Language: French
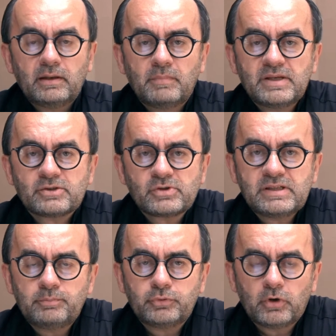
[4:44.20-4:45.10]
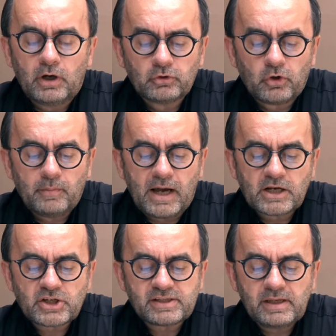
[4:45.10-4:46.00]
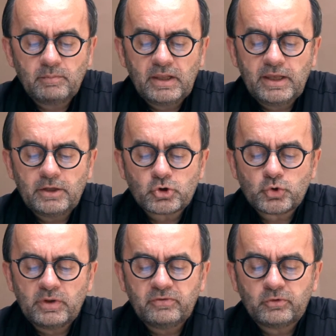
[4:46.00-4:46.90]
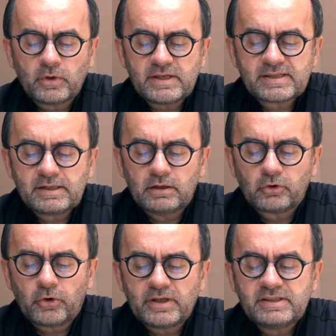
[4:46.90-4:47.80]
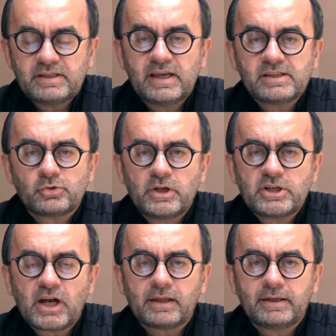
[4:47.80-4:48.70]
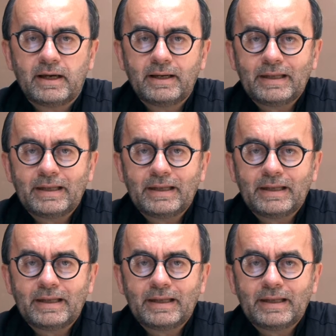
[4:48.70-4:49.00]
mais aussi pour rendre hommage à ces milliers de juifs dont les cendres résidaient sous les jardins,